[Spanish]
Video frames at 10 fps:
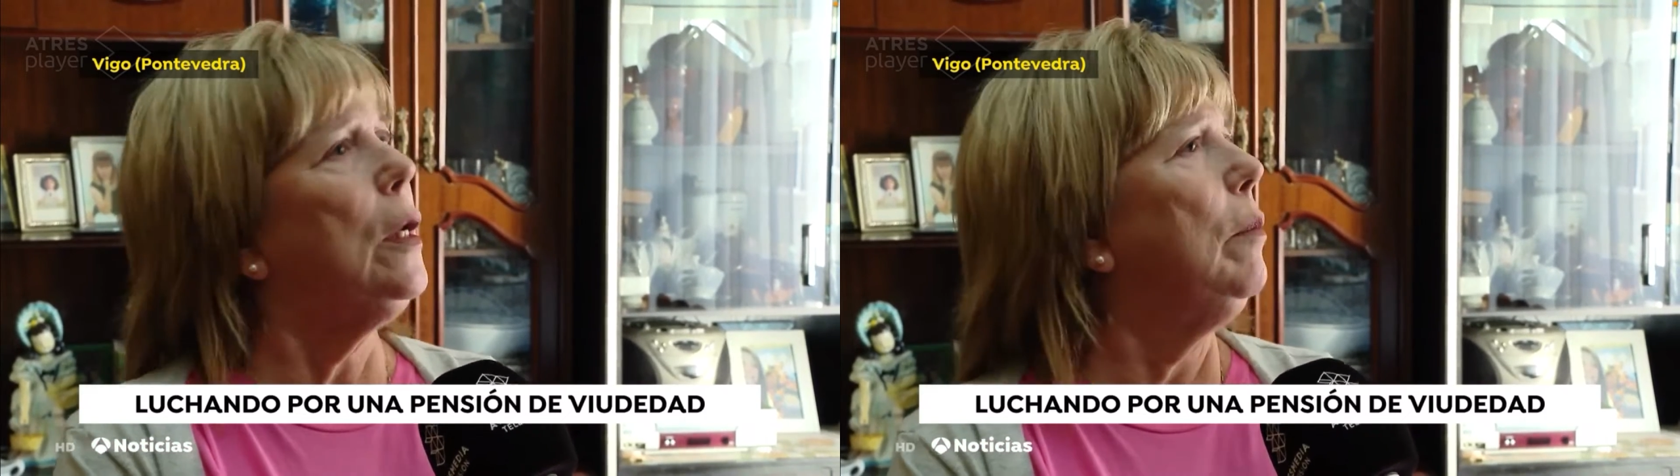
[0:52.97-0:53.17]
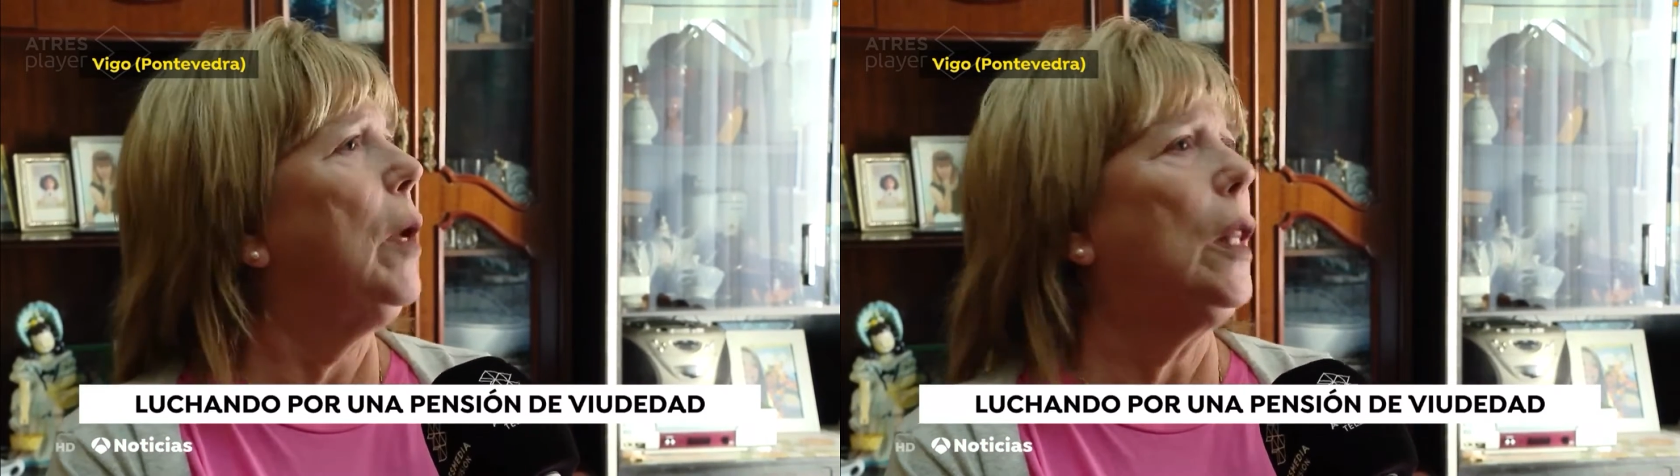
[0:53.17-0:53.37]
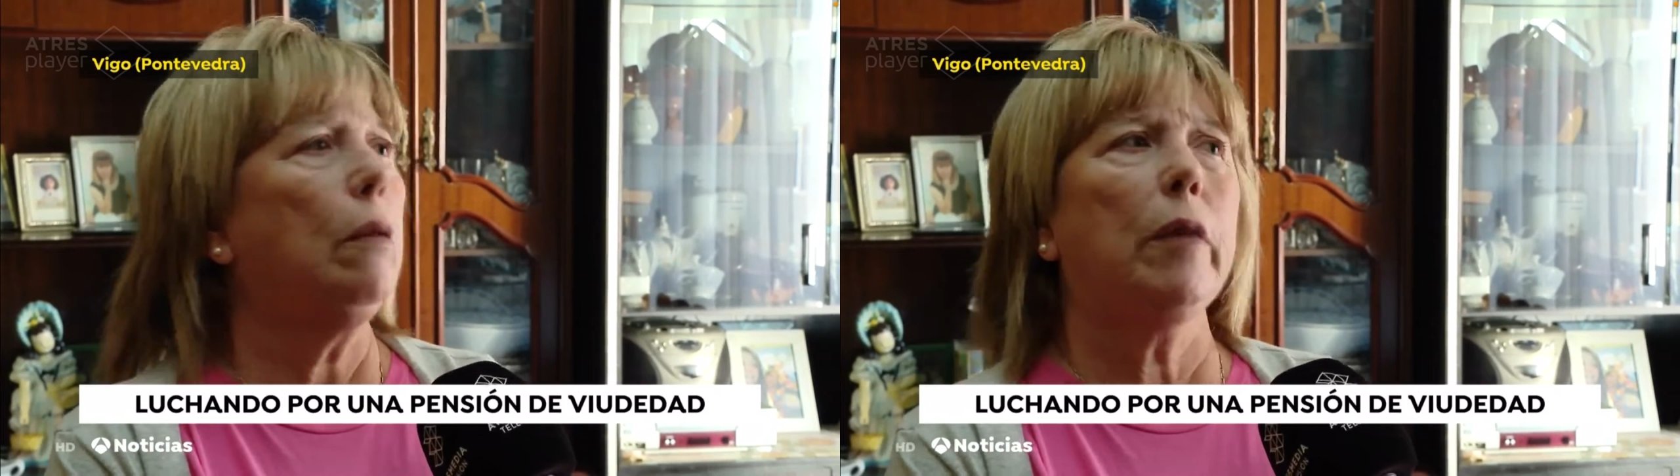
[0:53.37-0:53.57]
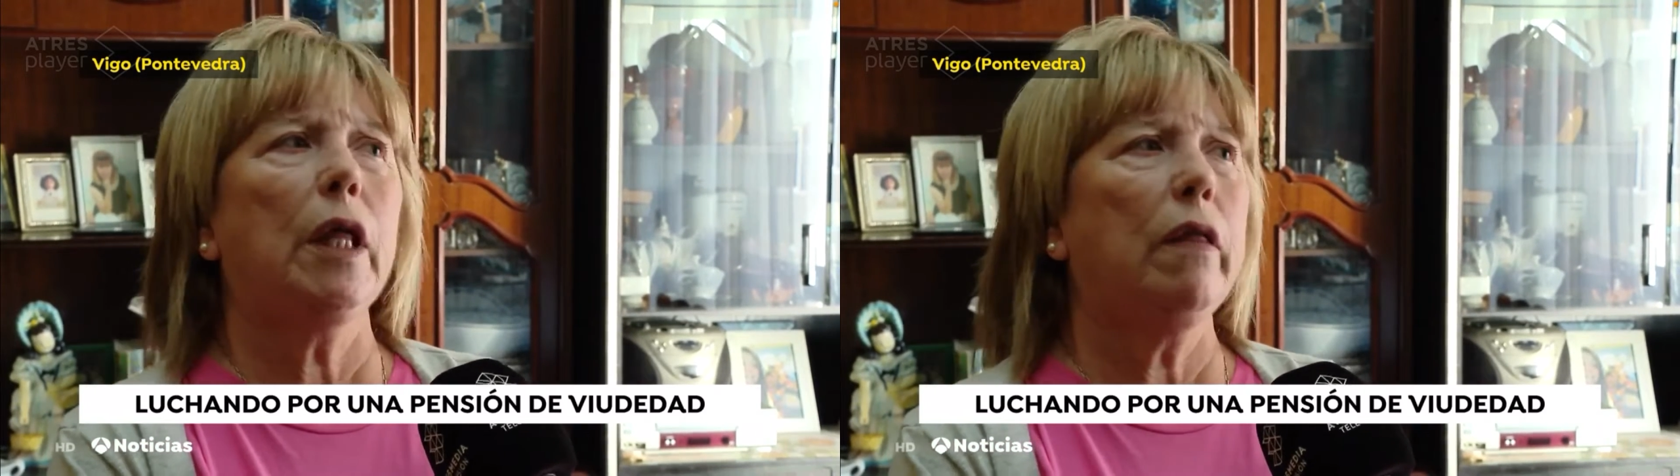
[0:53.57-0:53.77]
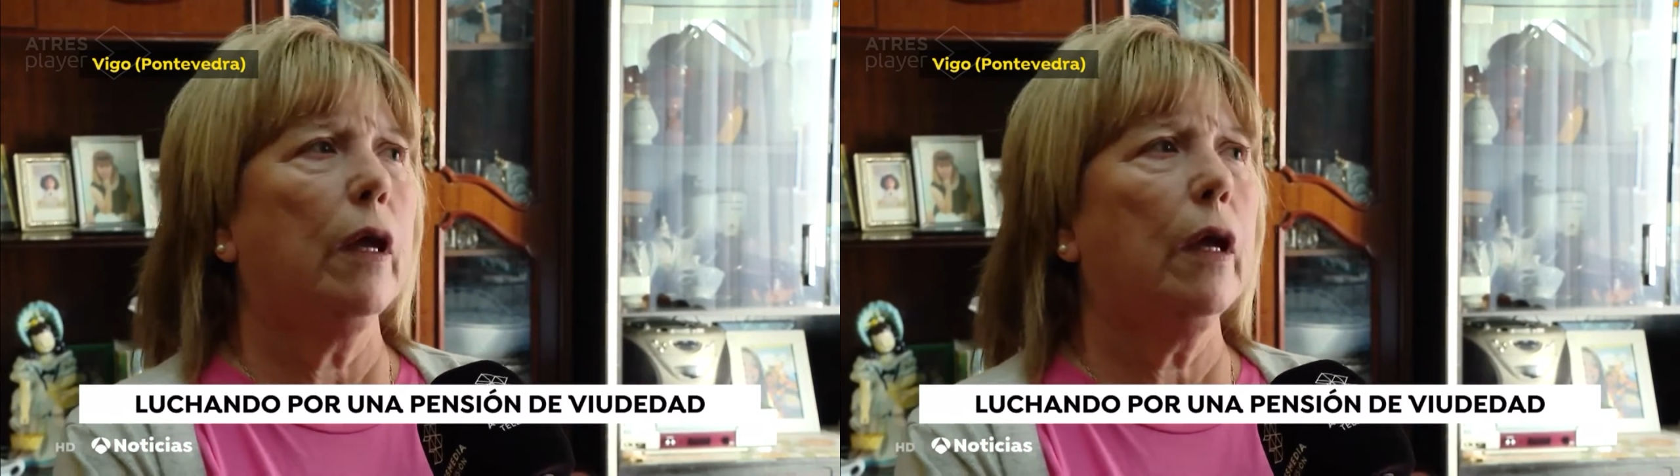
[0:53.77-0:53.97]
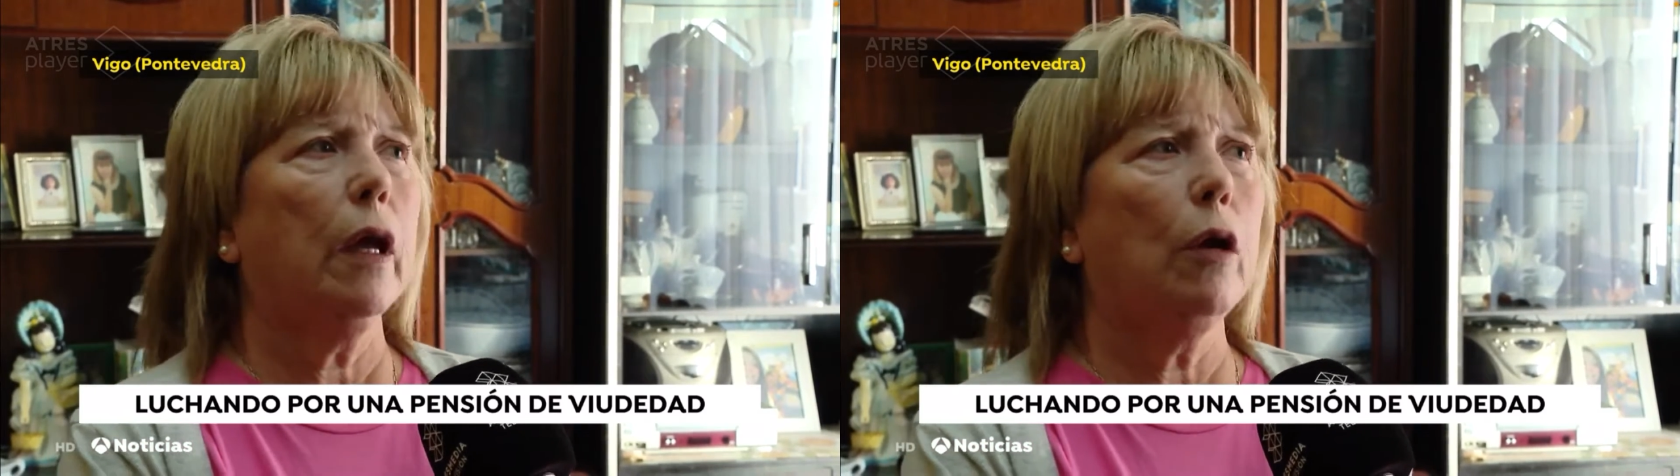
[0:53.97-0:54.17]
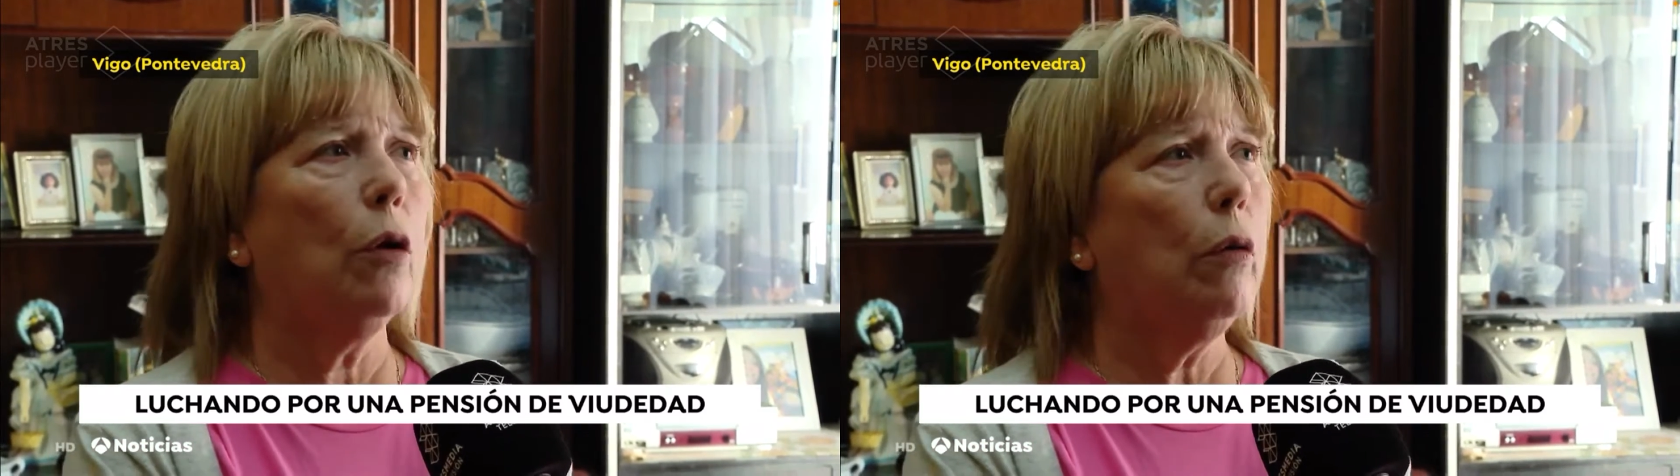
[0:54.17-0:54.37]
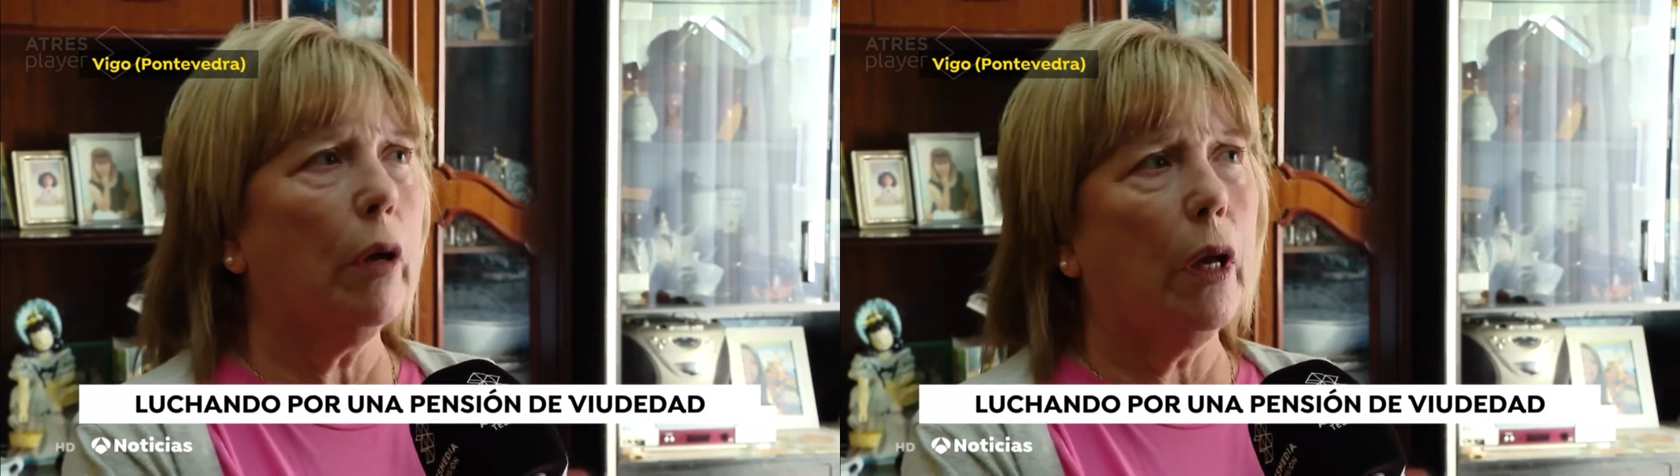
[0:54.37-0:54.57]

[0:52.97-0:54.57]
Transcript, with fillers: y me, dicen que no,